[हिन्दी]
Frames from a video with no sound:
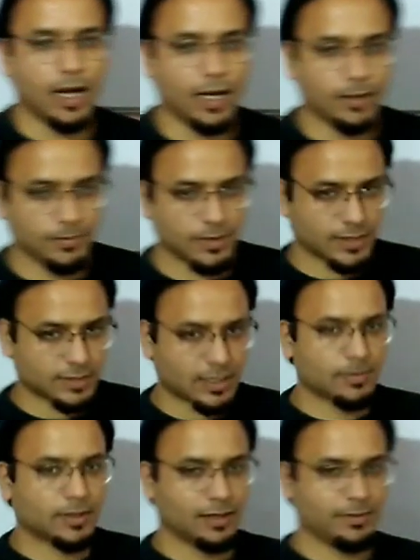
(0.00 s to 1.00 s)
अब
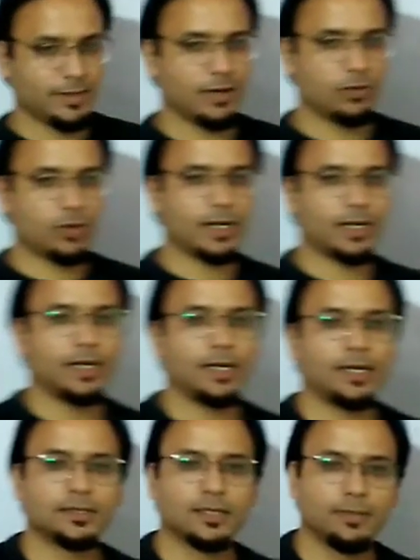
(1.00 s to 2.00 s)
इसका मतलब ये हुआ कि
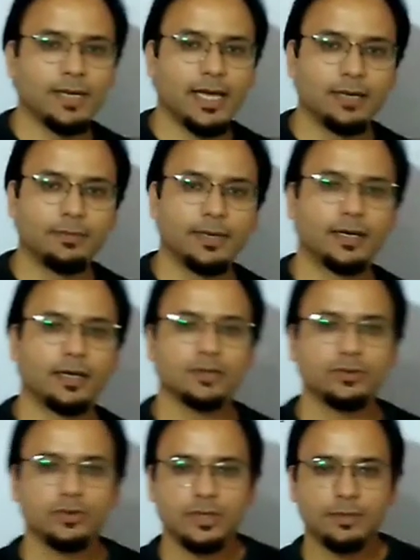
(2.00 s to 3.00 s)
किसी भी एलिमेंट का
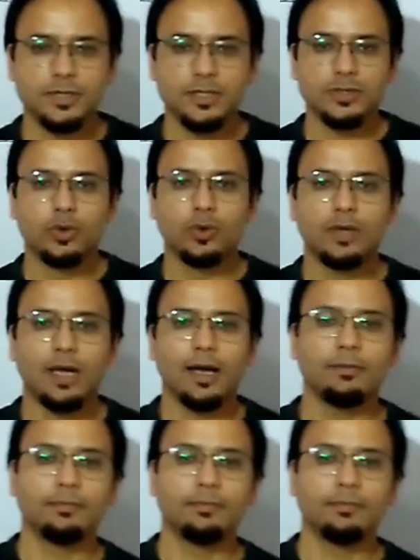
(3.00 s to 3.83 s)
जो सबसे छोटा